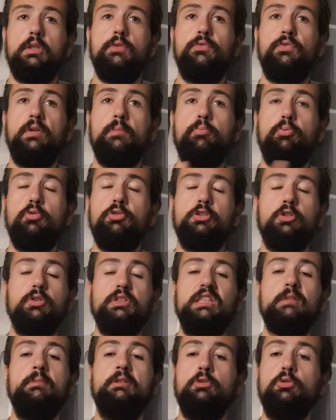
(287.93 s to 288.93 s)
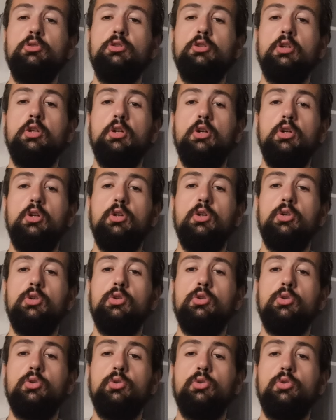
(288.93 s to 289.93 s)
il fait plus en 10 minutes
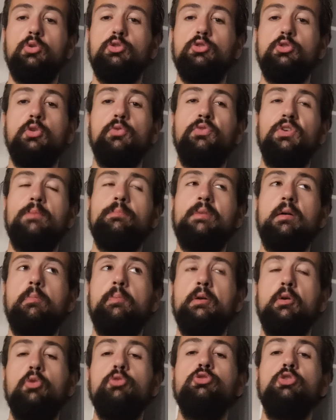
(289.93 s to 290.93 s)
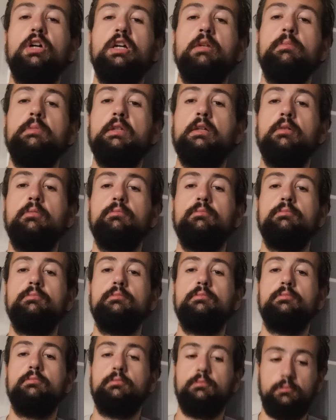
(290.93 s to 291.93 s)
que ce que fait Mbappé en 1h30. Hein.
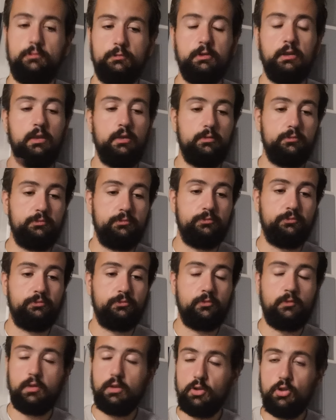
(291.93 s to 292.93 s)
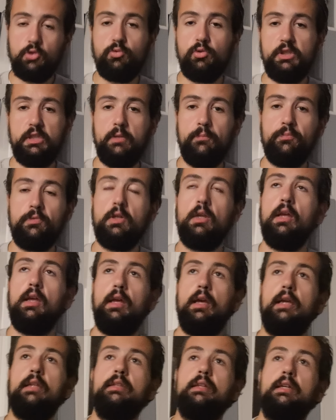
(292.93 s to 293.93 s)
Voilà, je vous le dis.
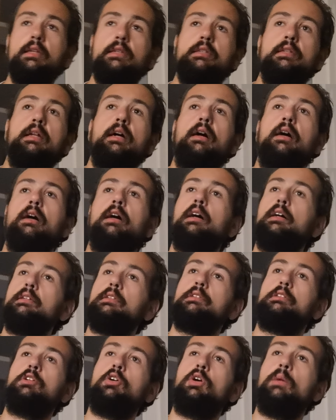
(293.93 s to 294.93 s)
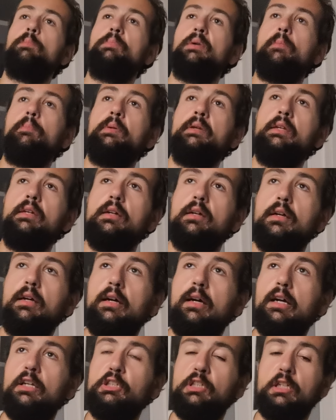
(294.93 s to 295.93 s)
Hendrik, il a 100 Mbappé
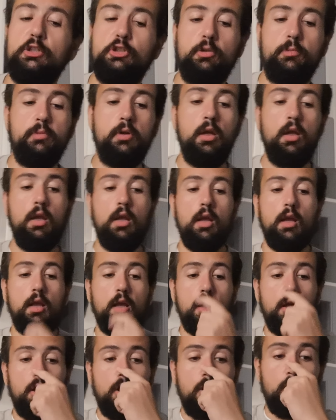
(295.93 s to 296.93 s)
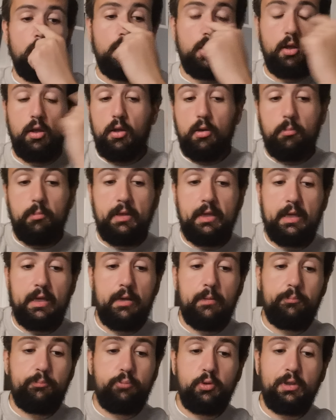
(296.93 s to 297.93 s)
à chaque jambe.
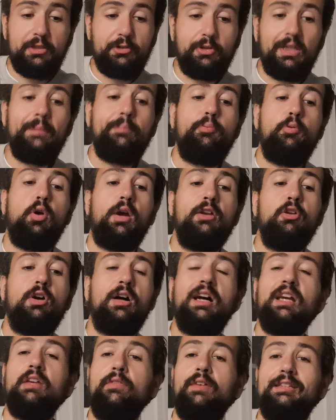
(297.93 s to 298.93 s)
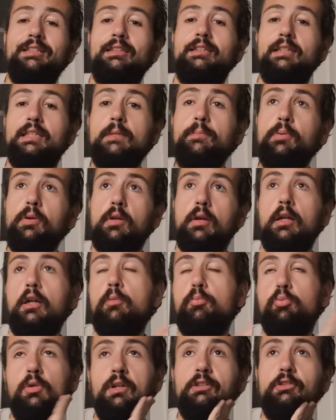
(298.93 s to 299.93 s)
Mais pour l'instant, il peut rien leur arriver à cette équipe.
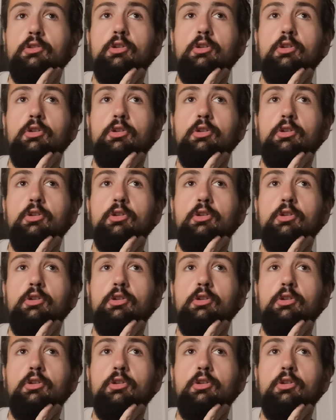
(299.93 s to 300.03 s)
Alors pour